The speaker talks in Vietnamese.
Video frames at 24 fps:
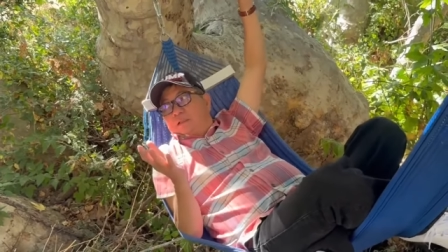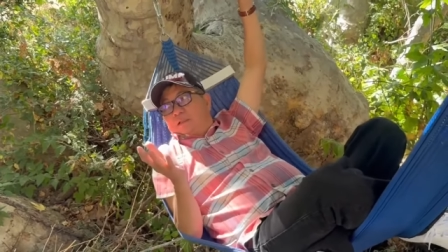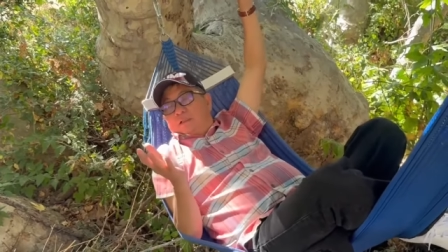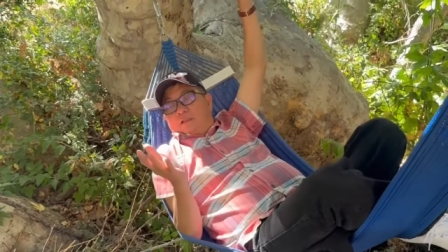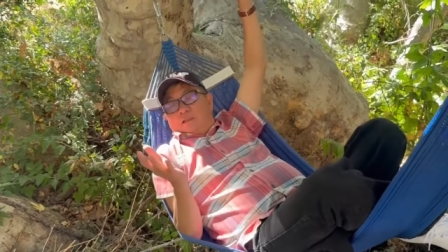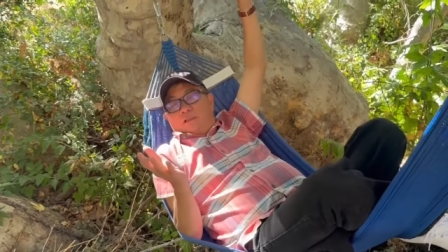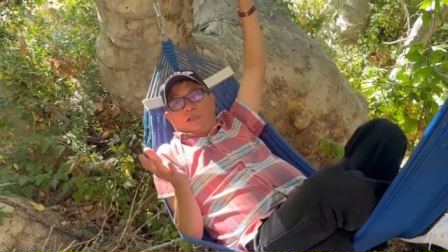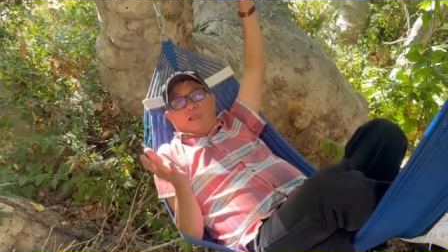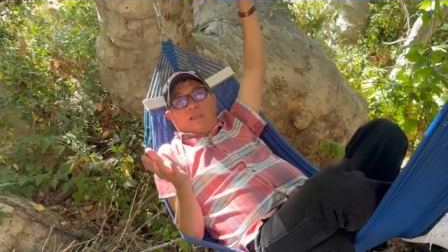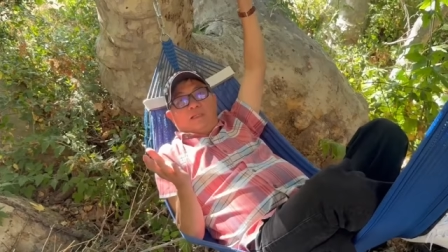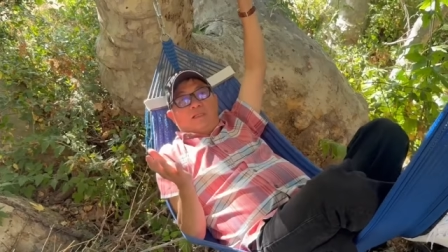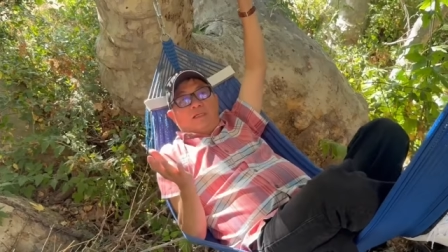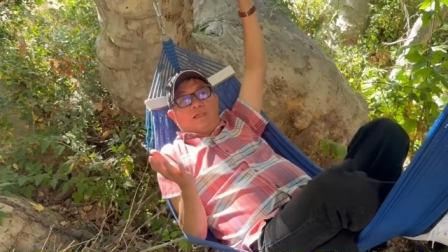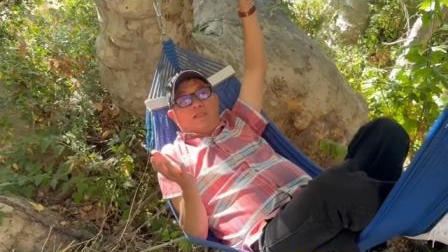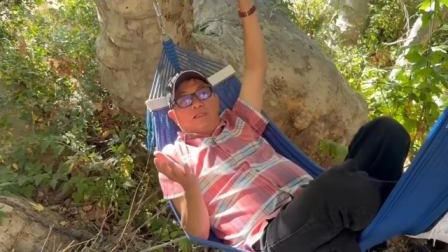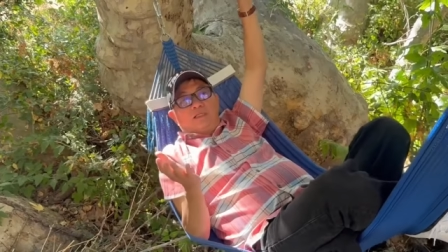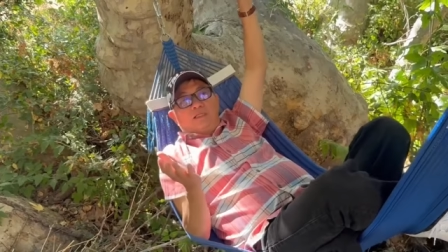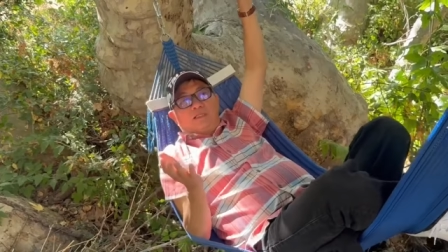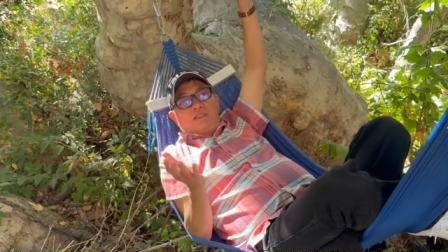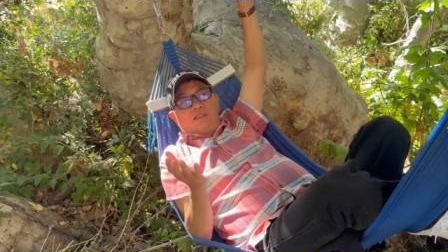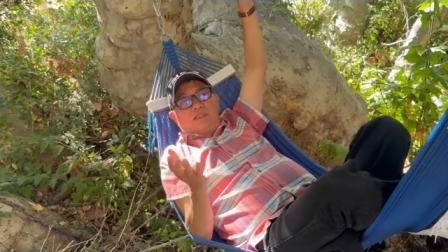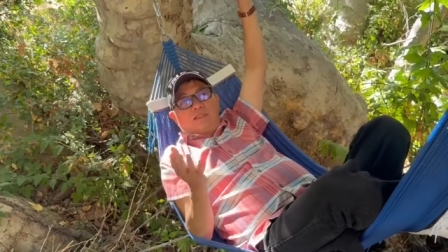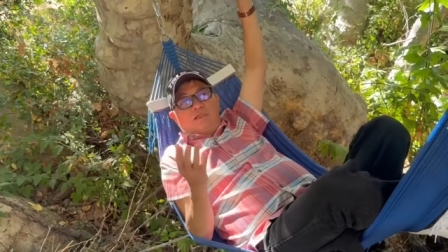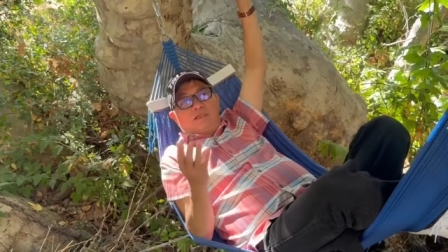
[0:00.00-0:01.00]
thái tử
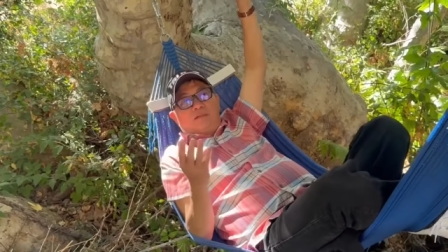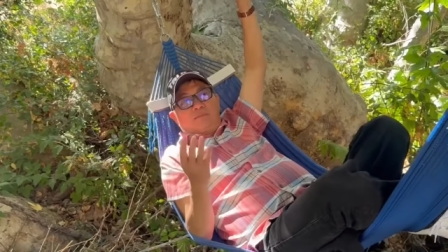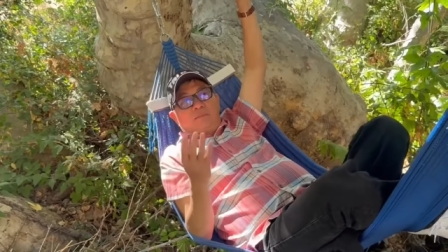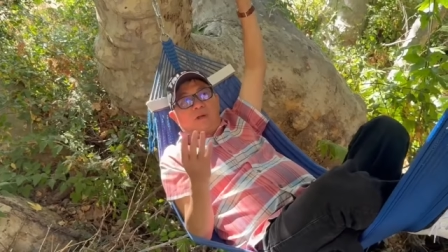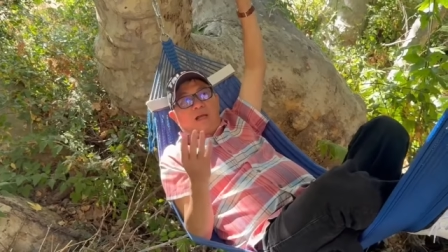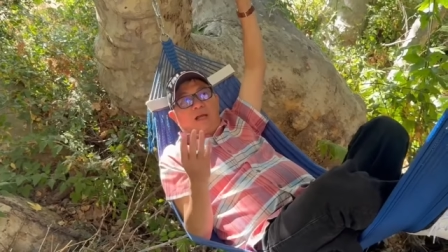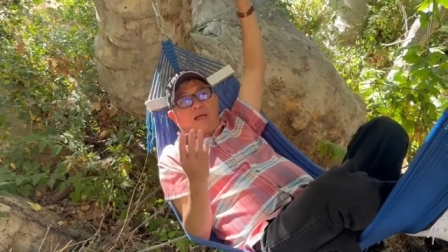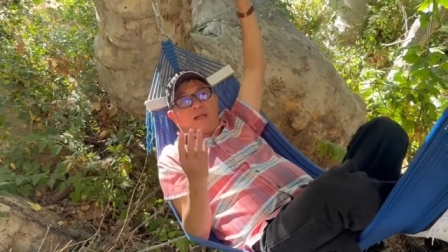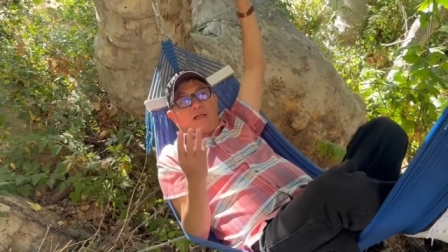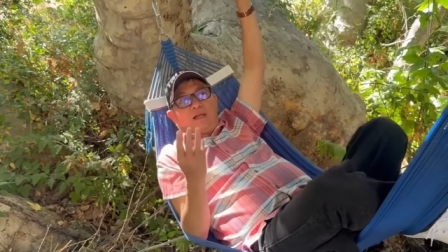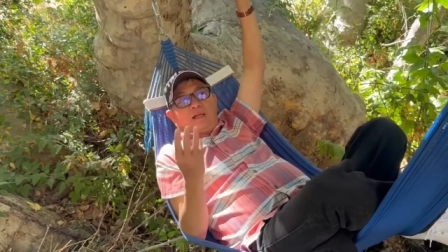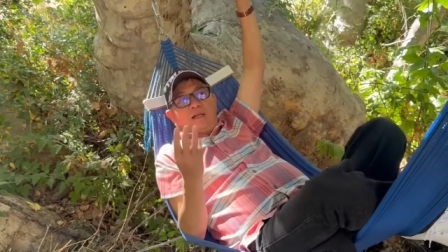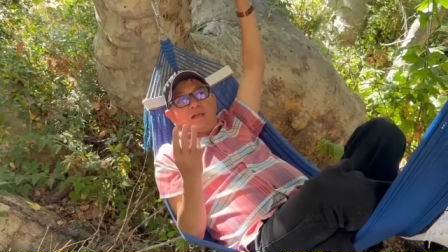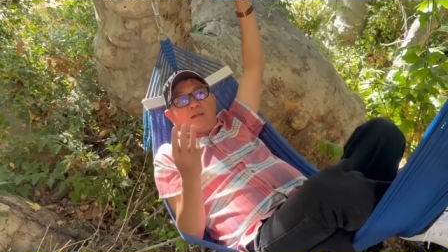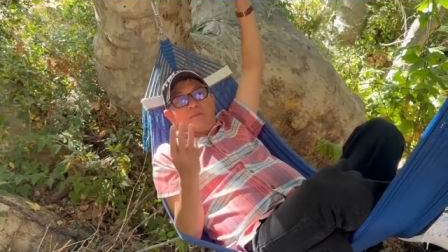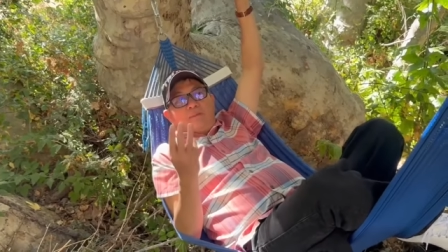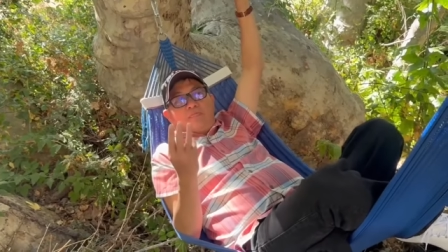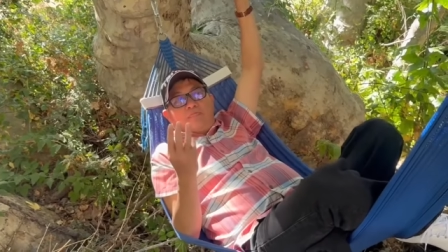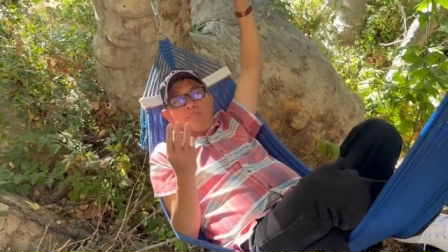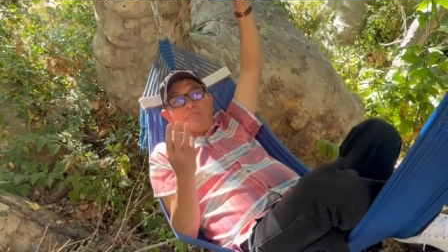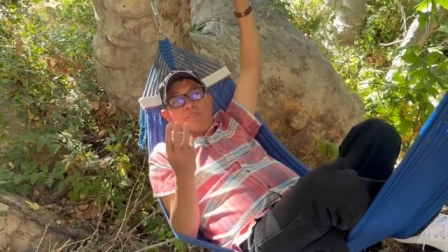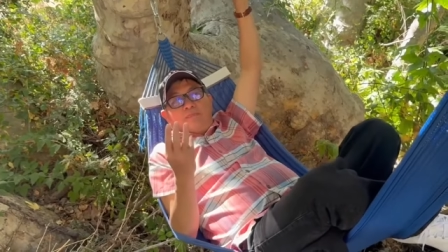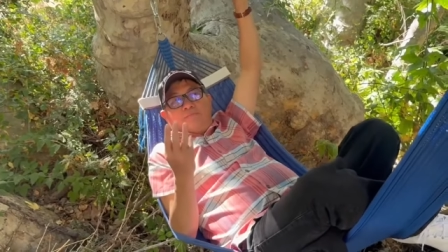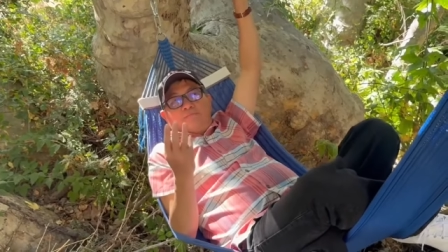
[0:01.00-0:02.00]
chỉ xin được ba lần
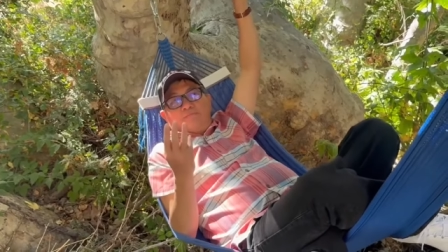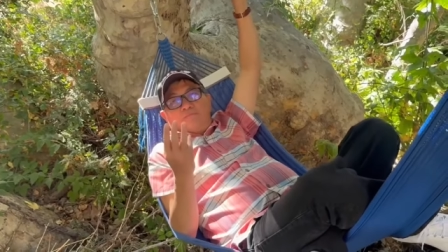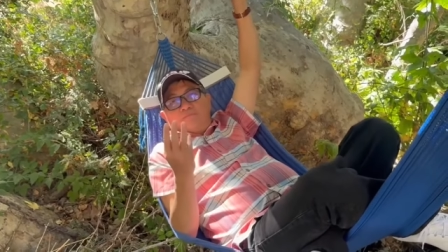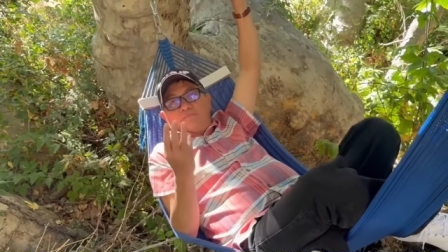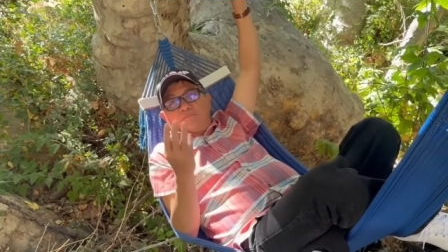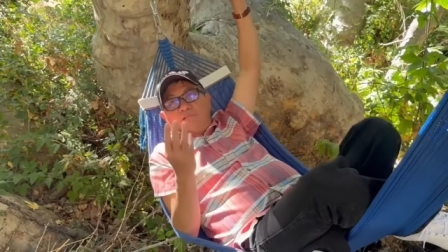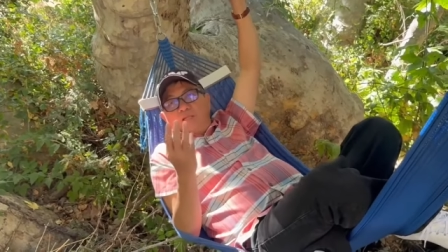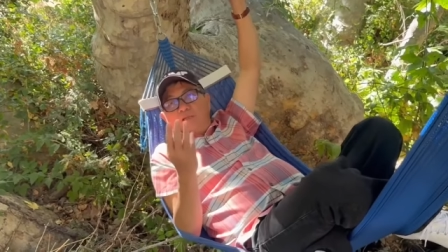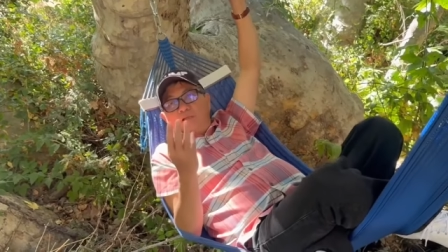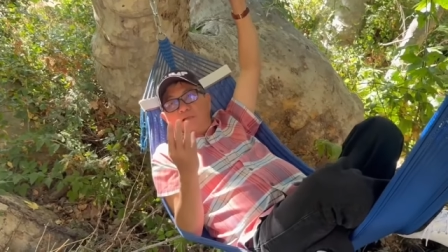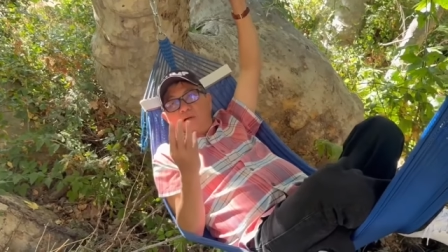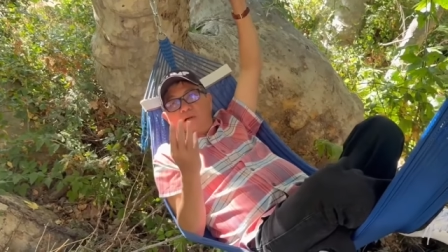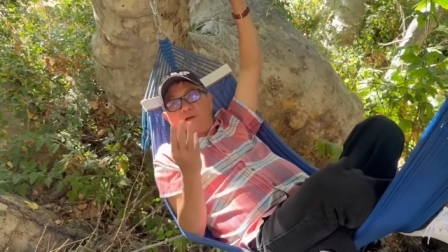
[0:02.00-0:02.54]
linh